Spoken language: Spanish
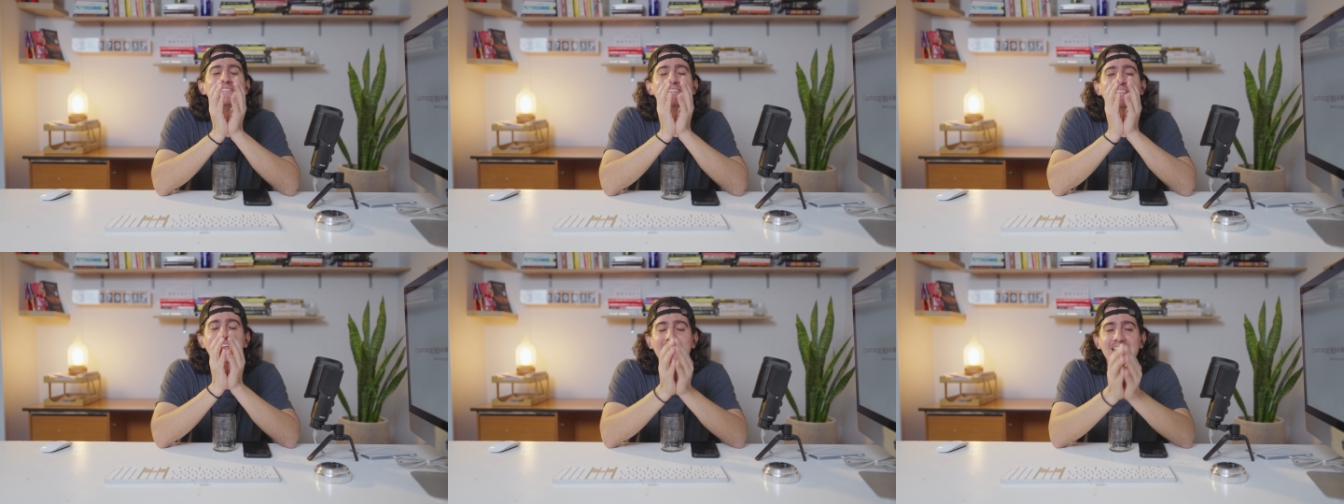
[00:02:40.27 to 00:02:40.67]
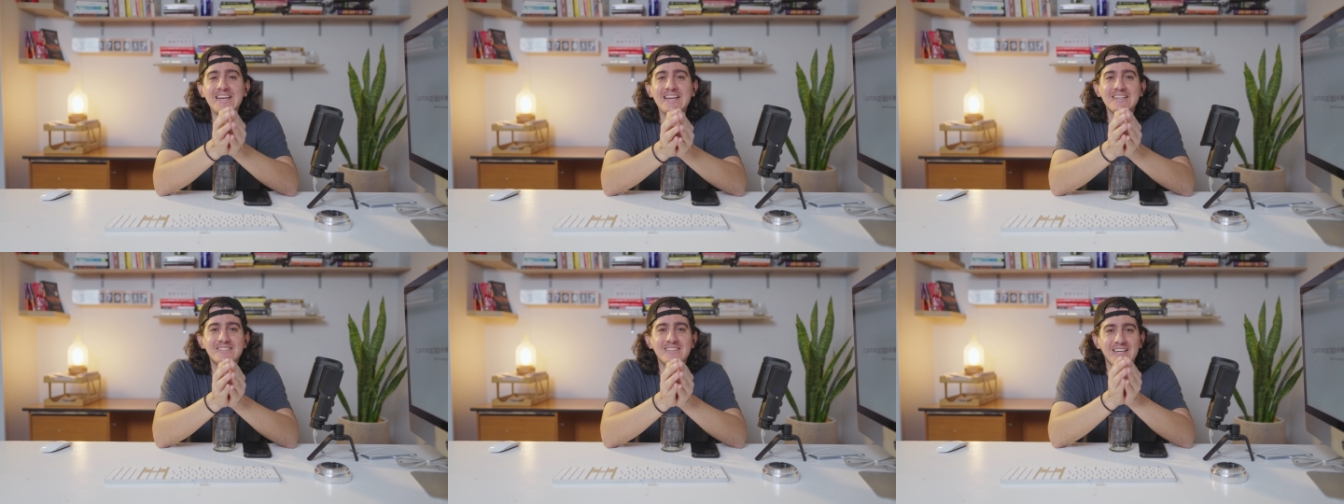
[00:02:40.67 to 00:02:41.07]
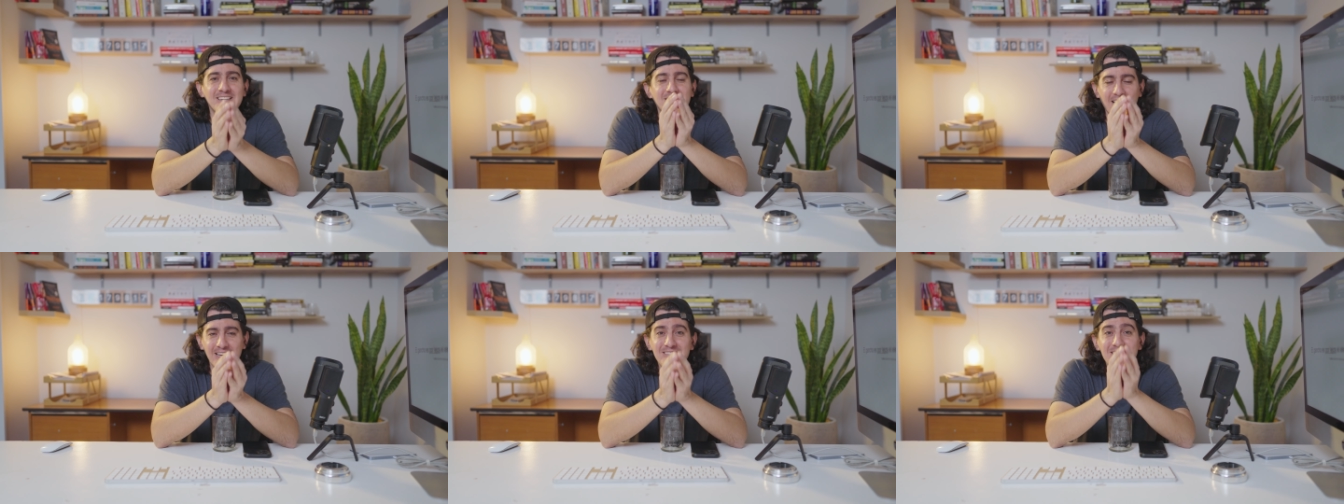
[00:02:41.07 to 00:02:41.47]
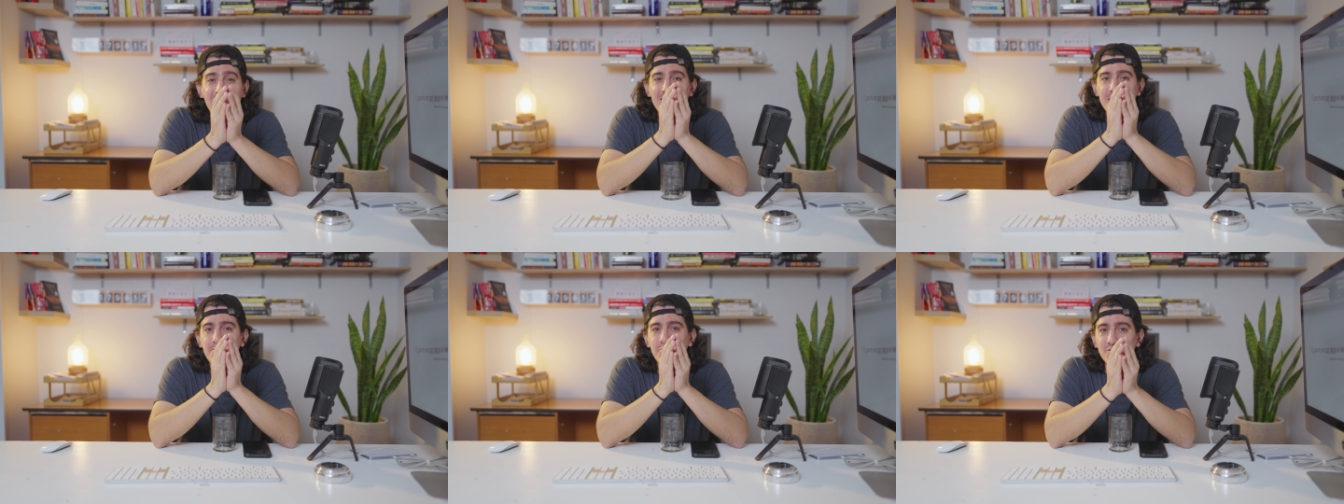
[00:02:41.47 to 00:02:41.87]
tienes, es
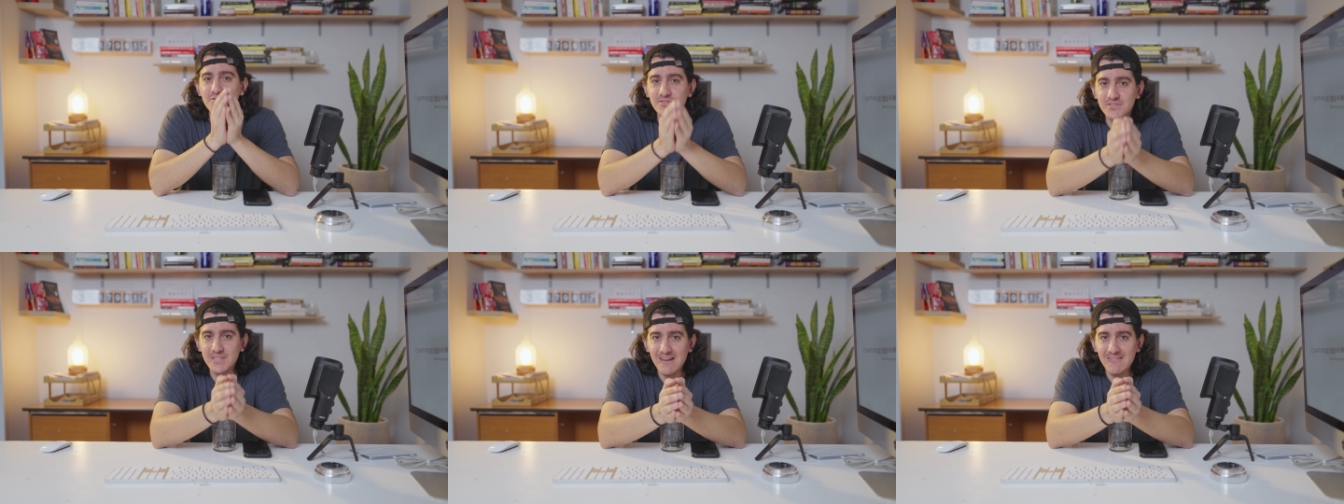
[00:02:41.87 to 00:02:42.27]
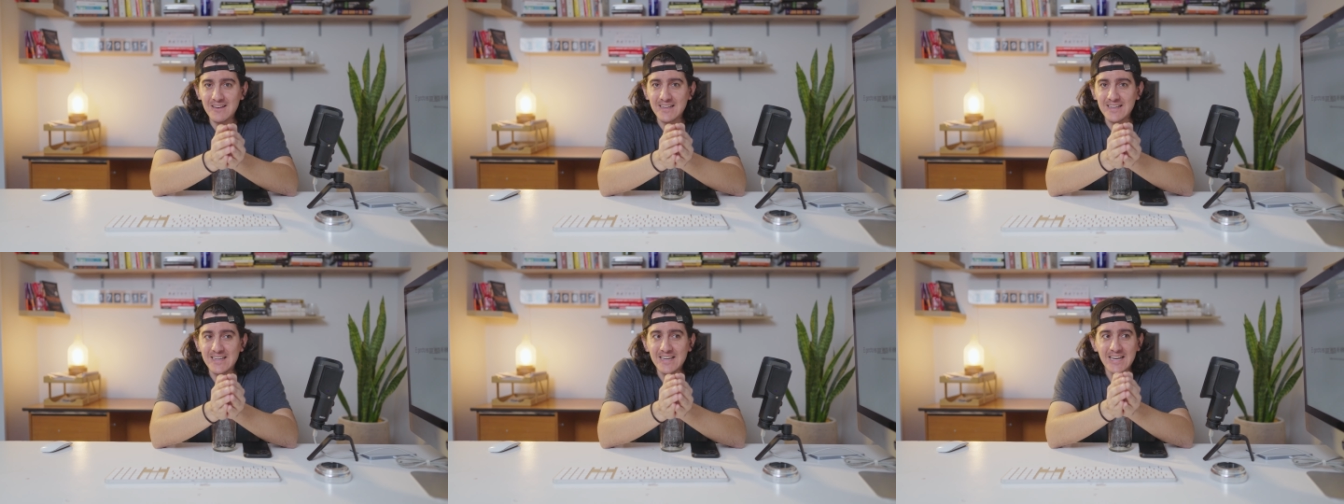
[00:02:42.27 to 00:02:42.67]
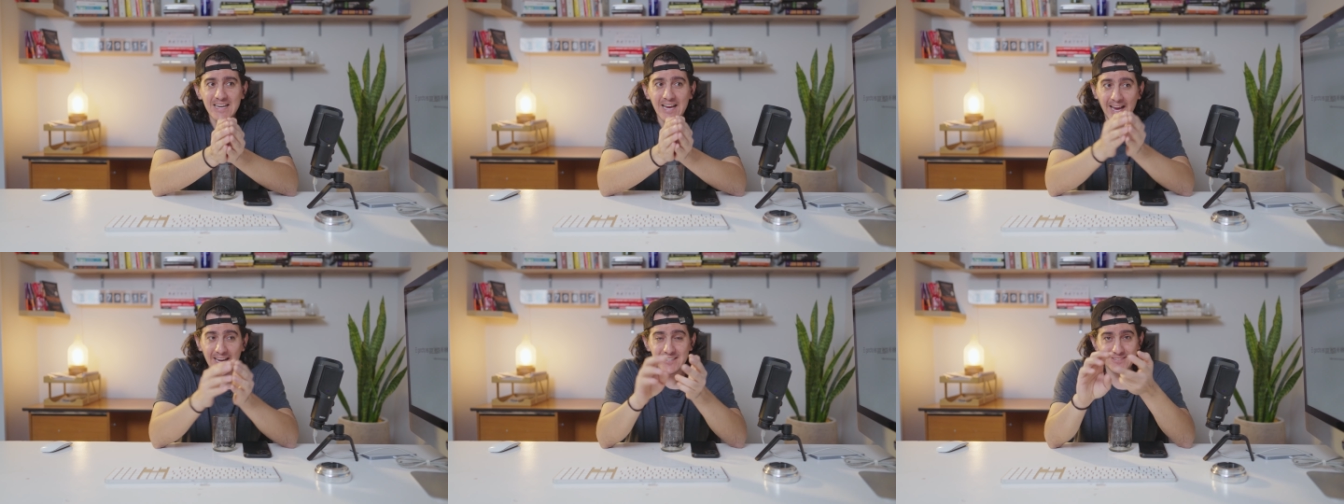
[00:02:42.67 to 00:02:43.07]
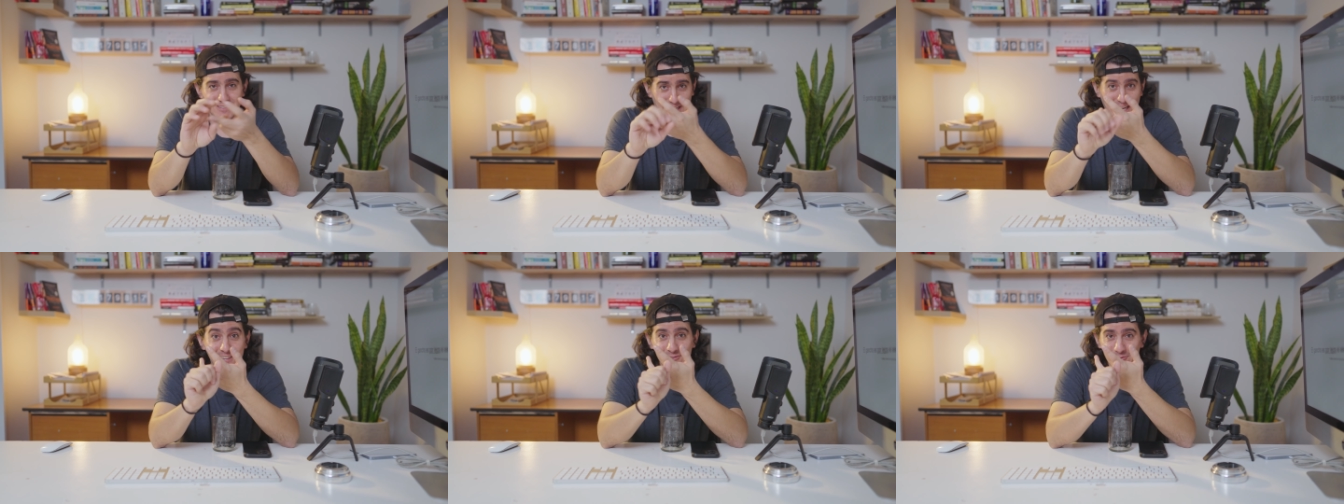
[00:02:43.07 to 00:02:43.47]
irresponsable
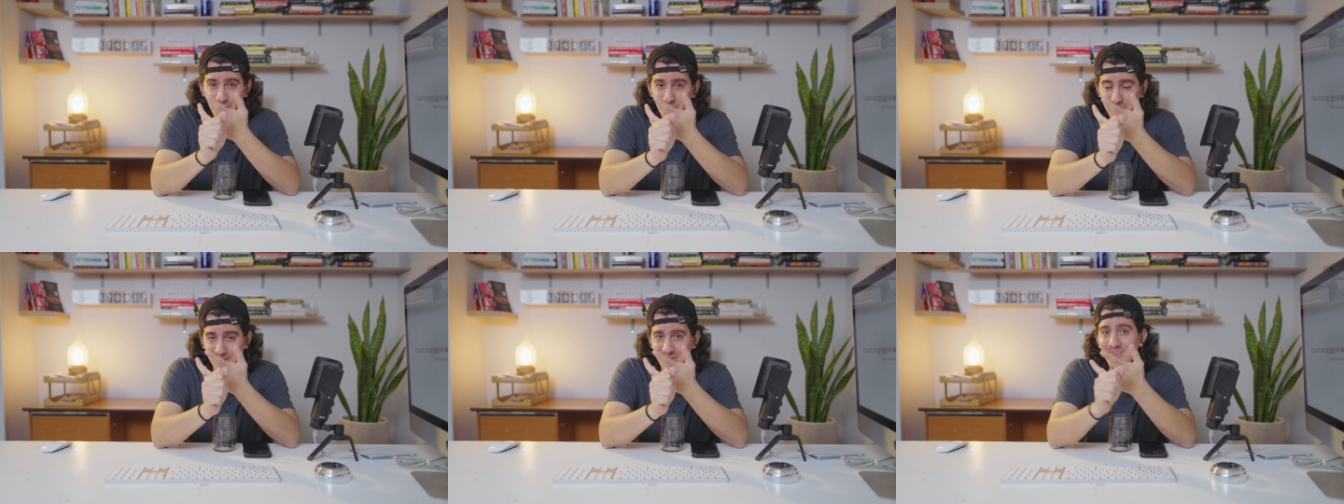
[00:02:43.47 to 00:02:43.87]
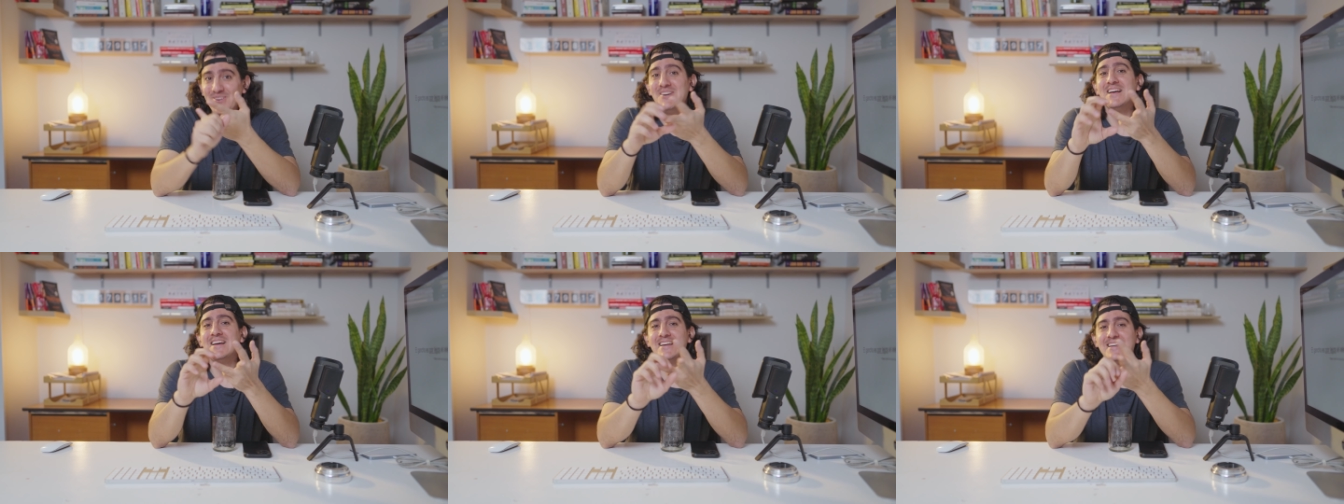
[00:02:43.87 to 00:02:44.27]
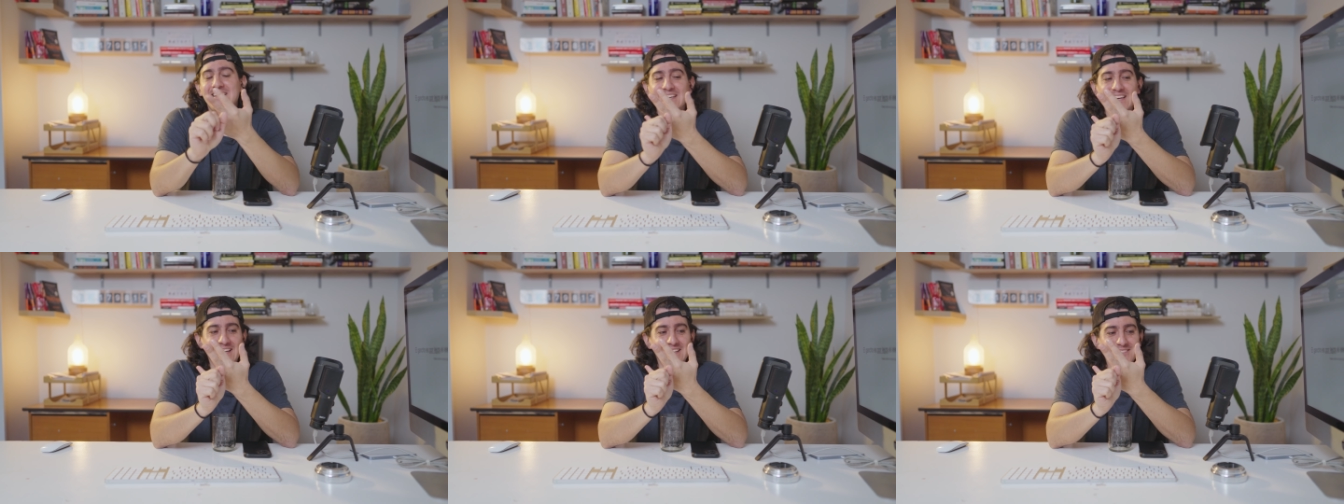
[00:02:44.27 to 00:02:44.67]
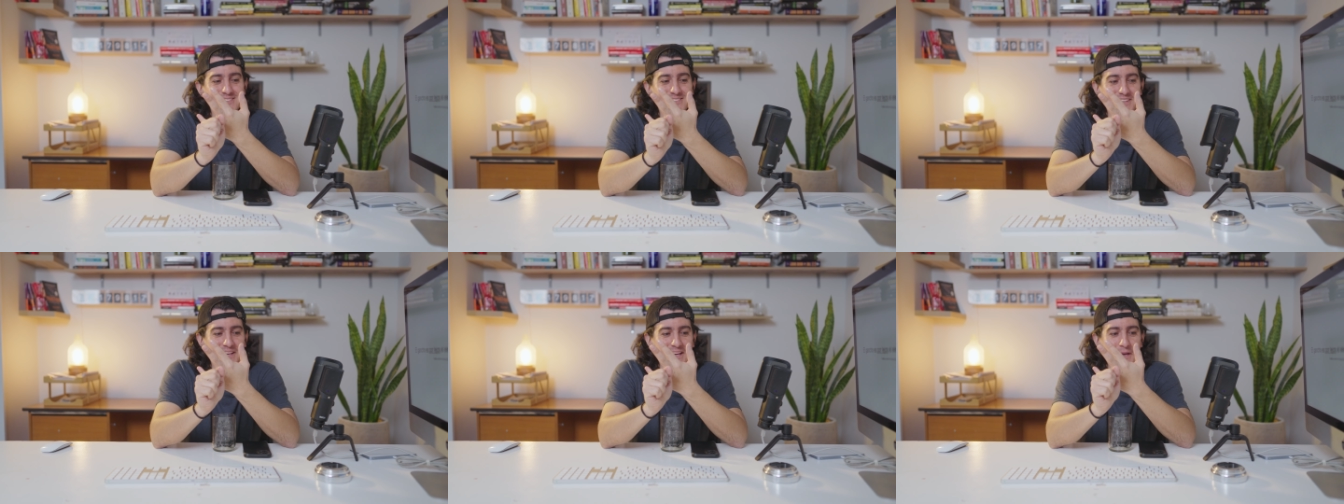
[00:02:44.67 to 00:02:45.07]
es estúpido y
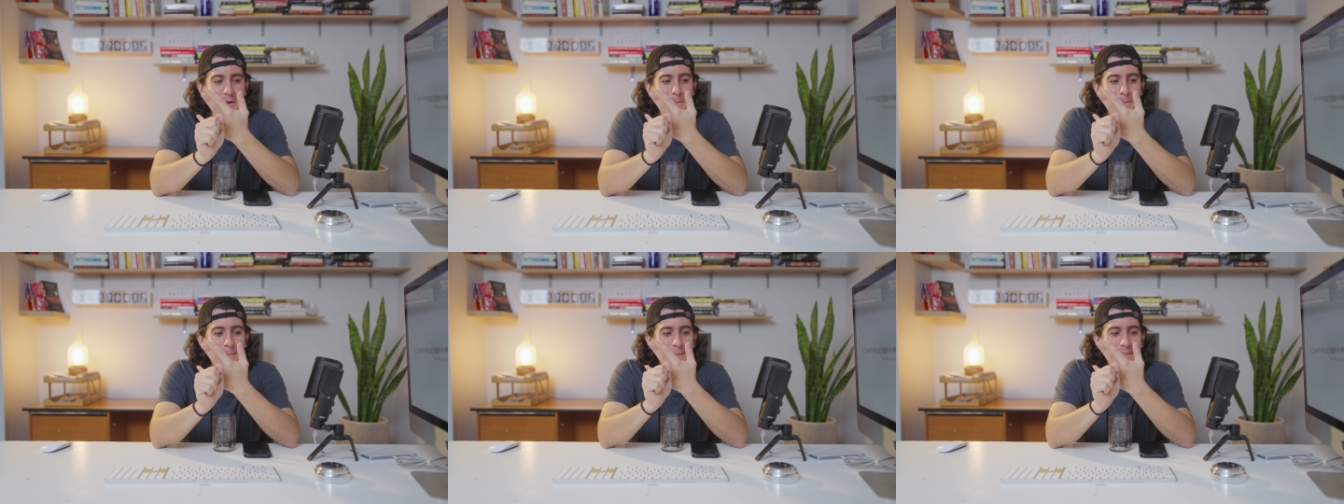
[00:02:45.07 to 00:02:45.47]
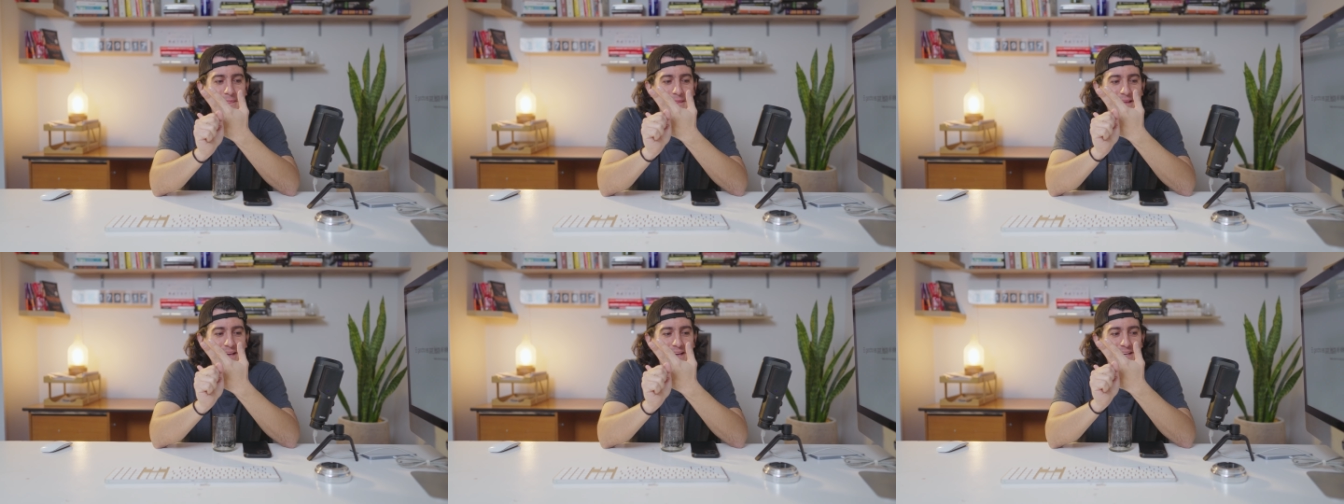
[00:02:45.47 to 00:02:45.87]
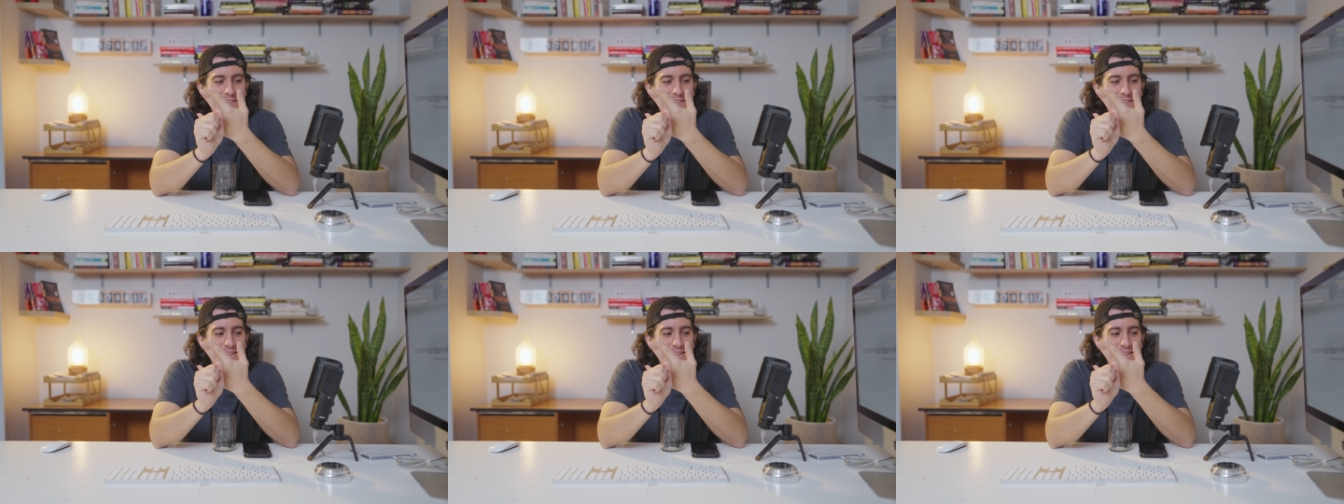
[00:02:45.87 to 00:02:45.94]
es, em,